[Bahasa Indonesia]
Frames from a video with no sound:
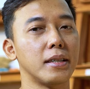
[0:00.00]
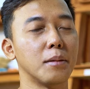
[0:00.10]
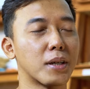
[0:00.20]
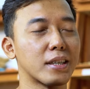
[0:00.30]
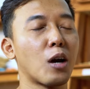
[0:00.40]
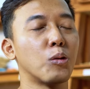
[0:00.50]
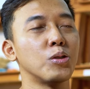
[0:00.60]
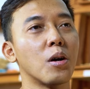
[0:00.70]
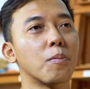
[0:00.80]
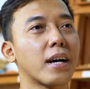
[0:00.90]

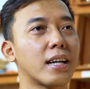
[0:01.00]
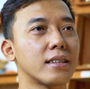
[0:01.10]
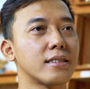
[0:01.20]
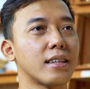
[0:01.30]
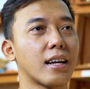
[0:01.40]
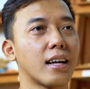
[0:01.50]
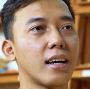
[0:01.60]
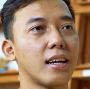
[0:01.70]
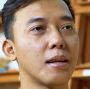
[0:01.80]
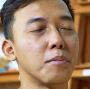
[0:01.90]
dipertanggungjawabkan
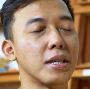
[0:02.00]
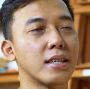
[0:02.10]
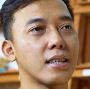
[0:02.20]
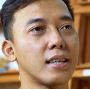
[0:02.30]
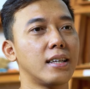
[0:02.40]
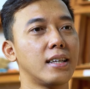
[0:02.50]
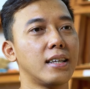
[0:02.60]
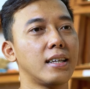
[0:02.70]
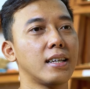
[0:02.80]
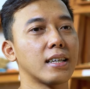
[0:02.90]
secara lebih
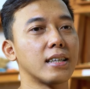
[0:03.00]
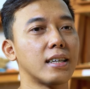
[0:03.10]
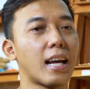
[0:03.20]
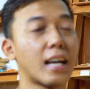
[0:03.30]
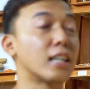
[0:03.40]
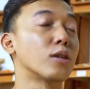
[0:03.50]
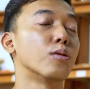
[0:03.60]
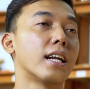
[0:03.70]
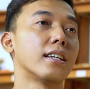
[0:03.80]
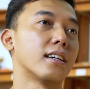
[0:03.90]
ke arah
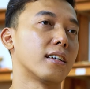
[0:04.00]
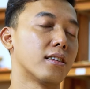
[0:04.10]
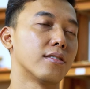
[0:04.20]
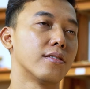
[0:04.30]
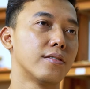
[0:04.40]
lingkungannya gitu